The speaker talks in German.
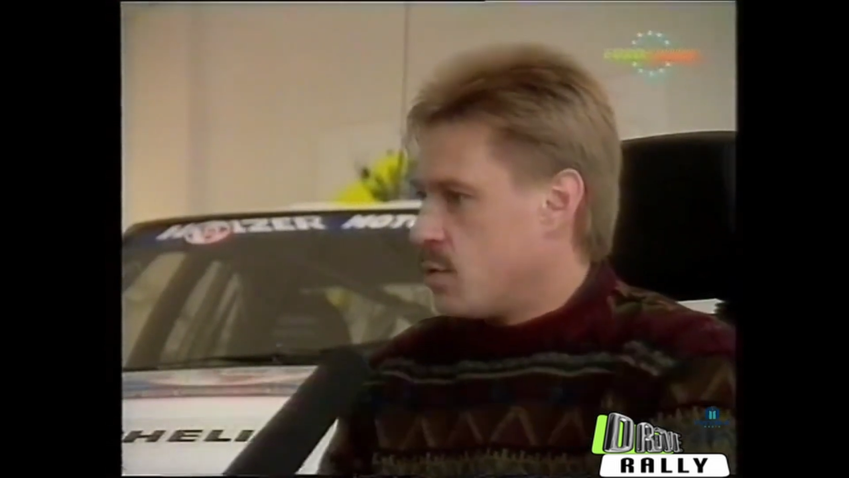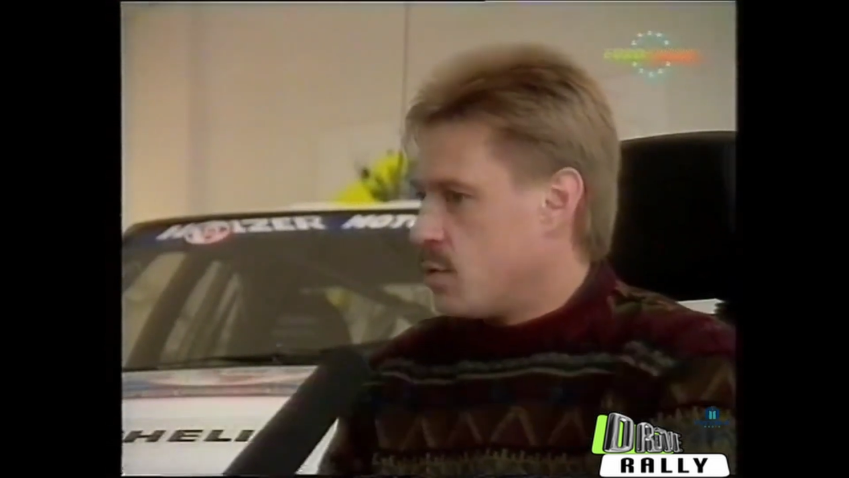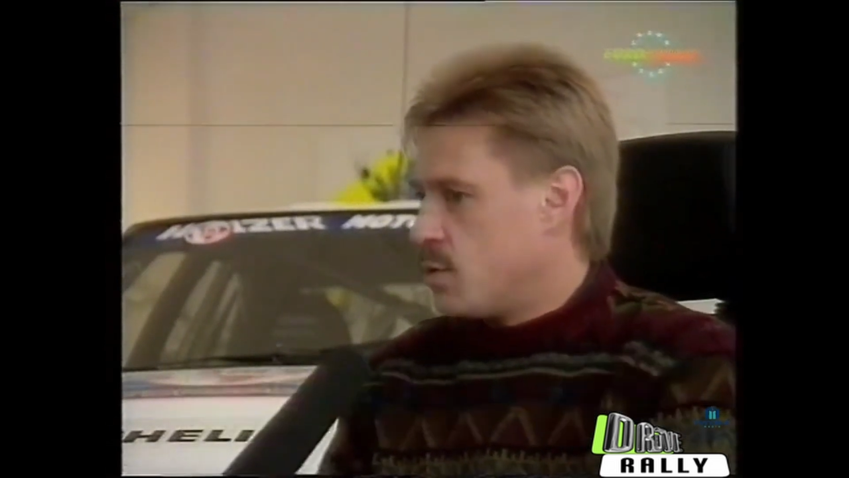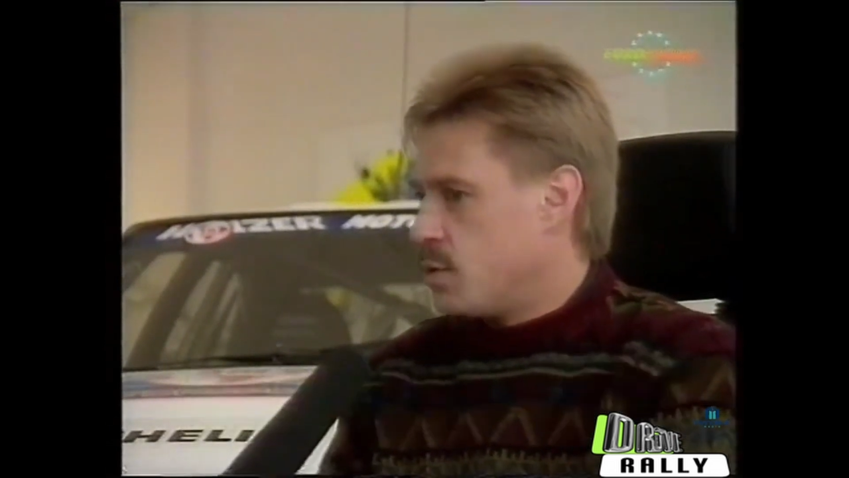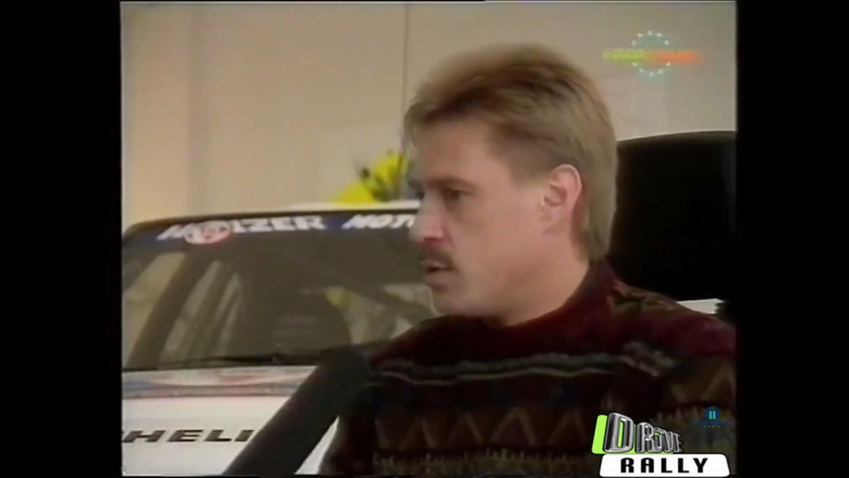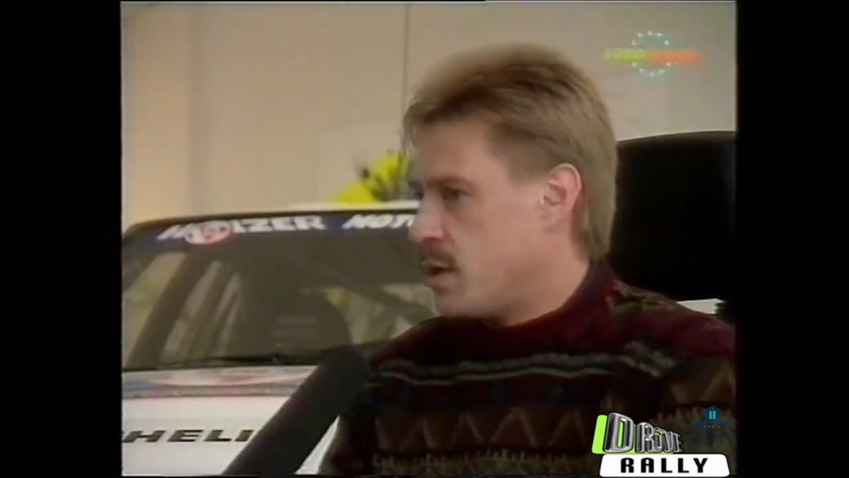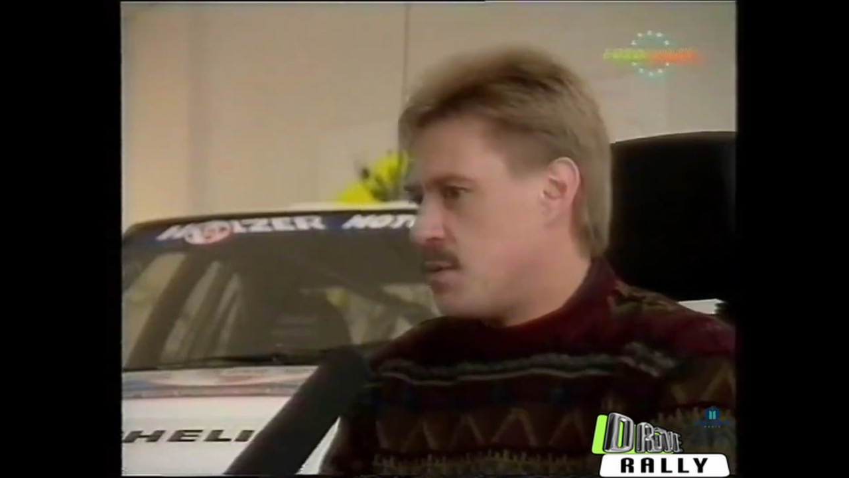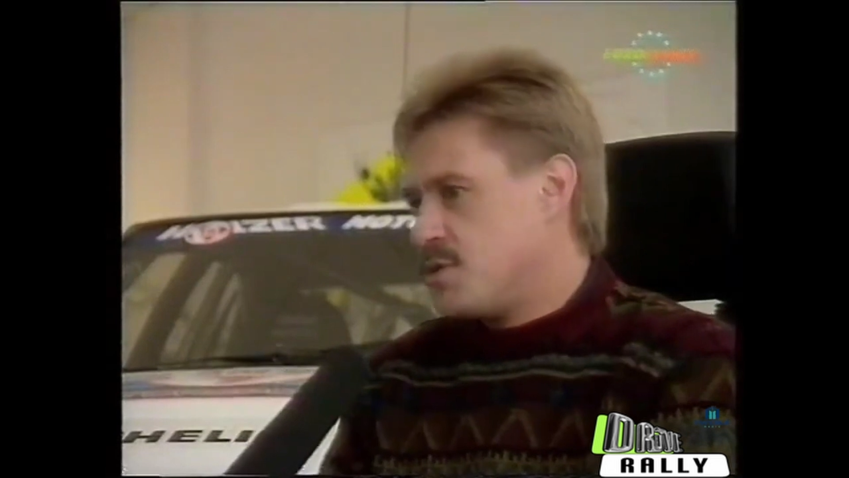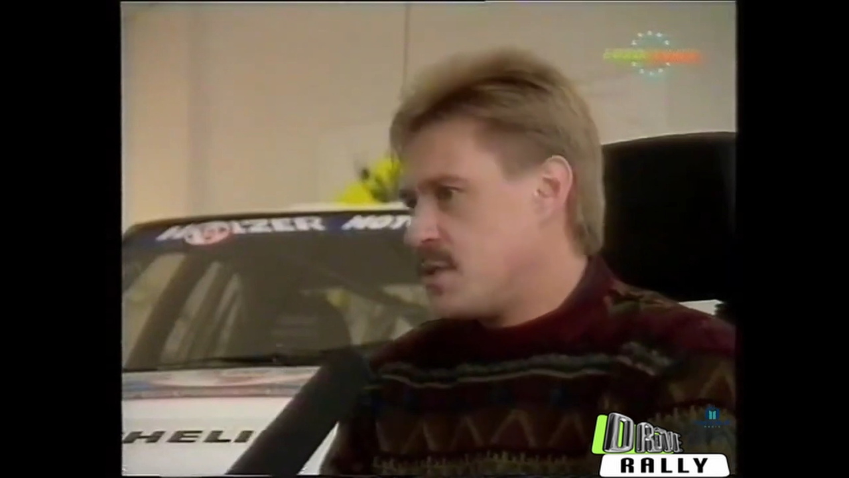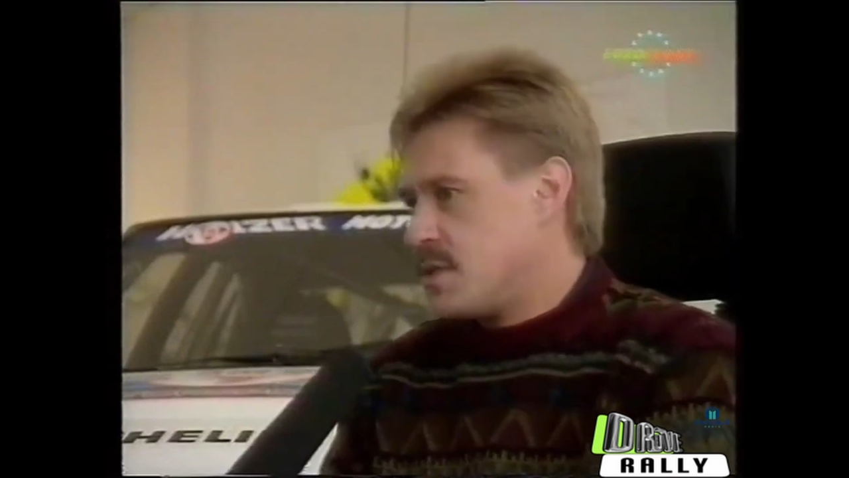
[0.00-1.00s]
Und,
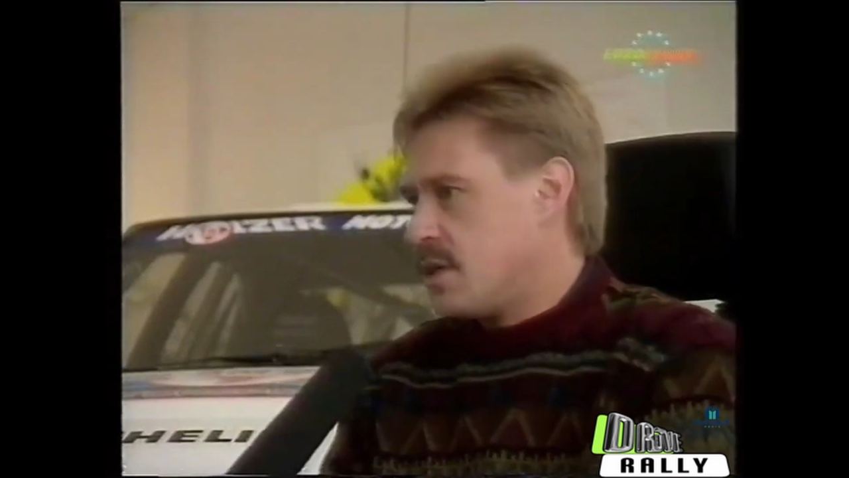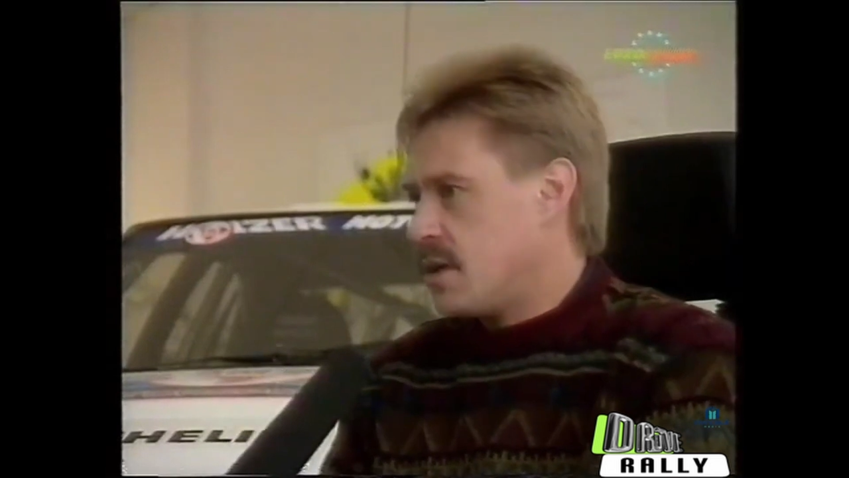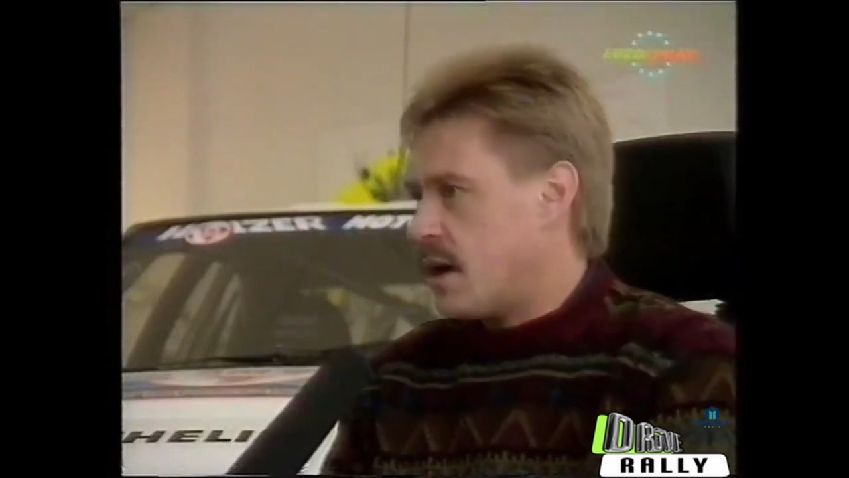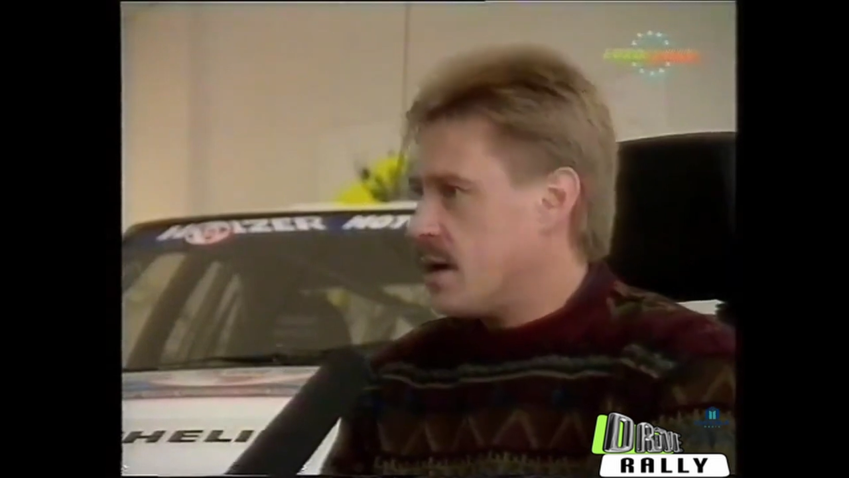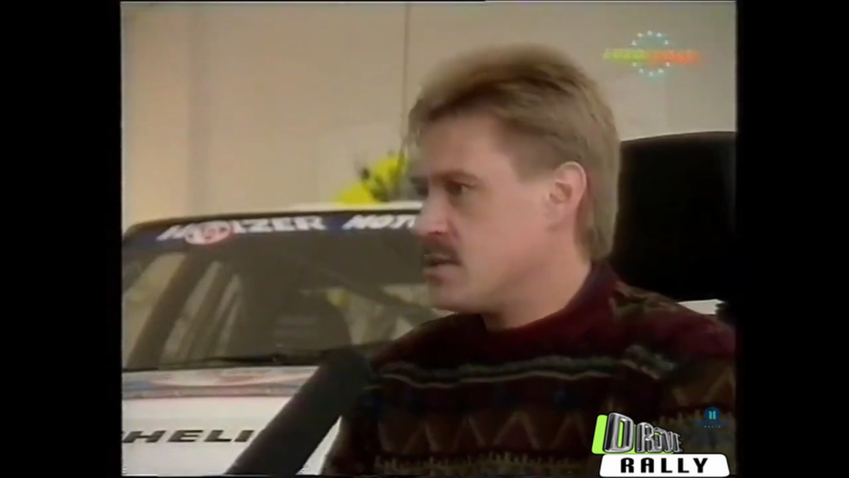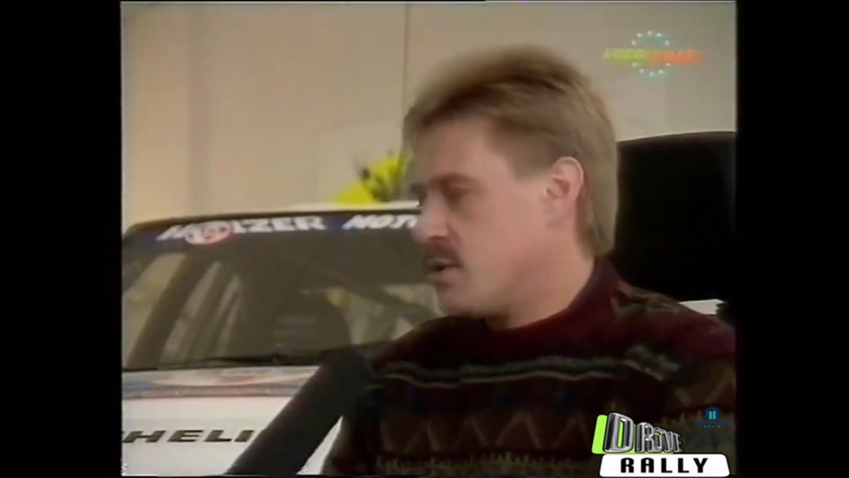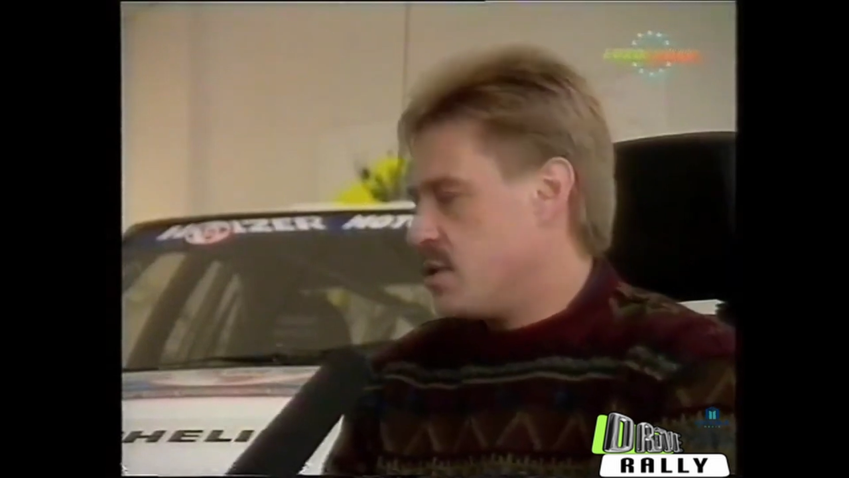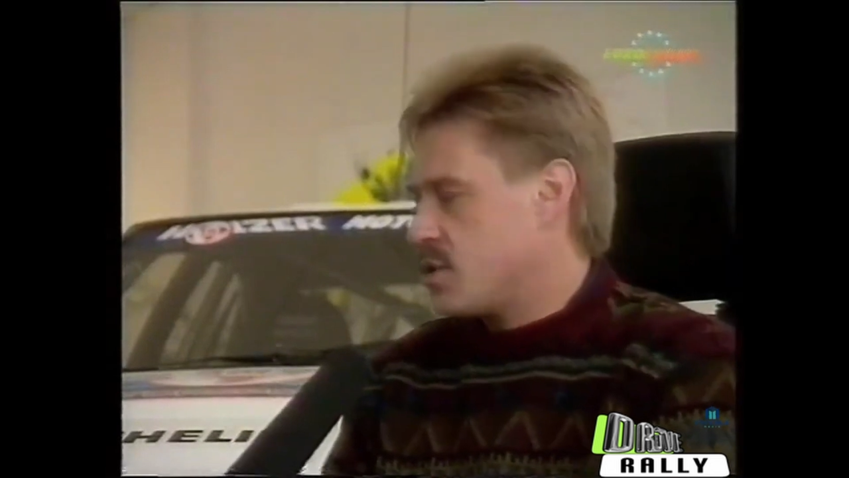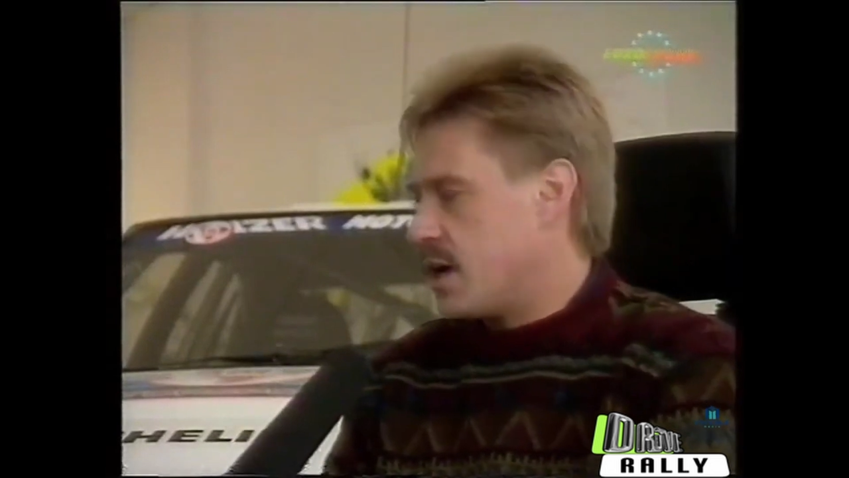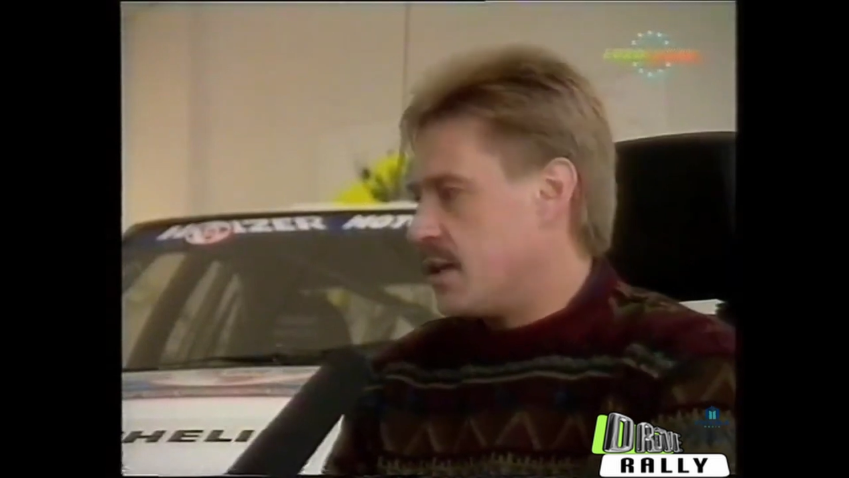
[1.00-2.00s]
aber es wird sich alles noch
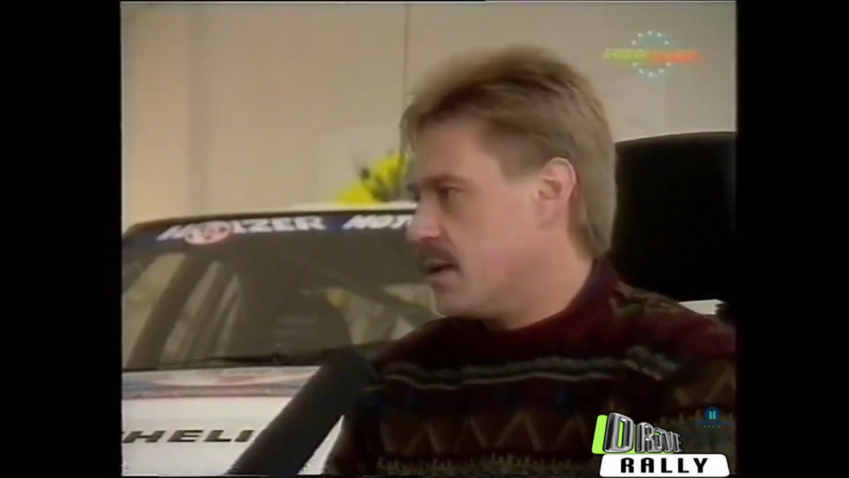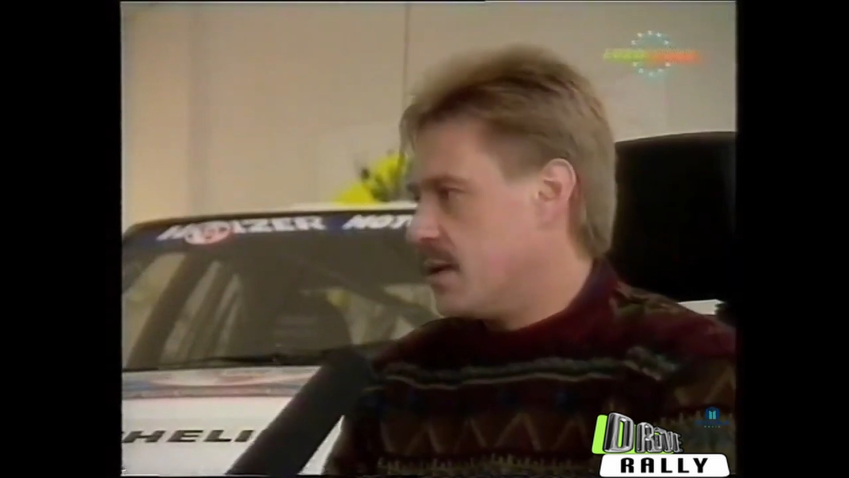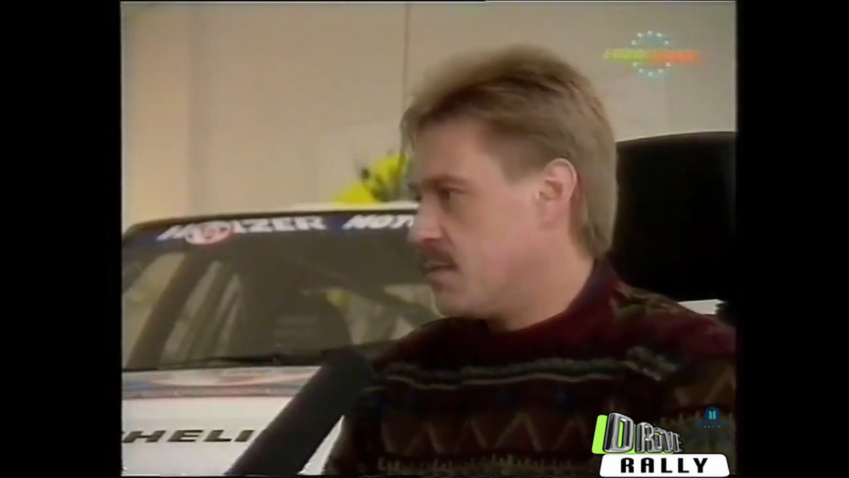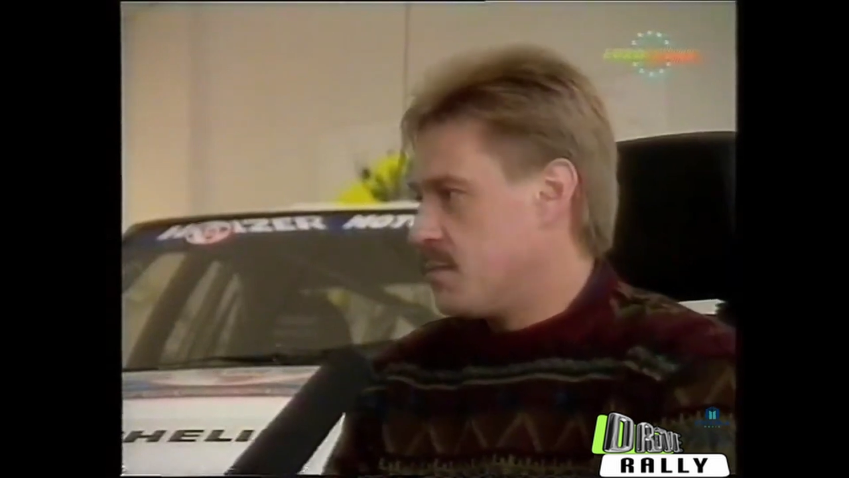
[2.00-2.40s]
entscheiden.